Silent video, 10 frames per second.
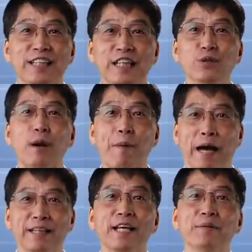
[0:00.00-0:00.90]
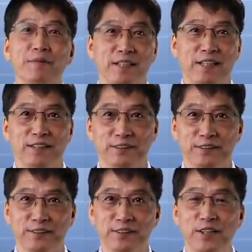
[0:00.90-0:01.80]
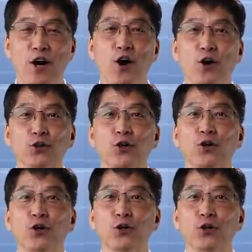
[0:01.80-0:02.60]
이와 반대입니다. 언어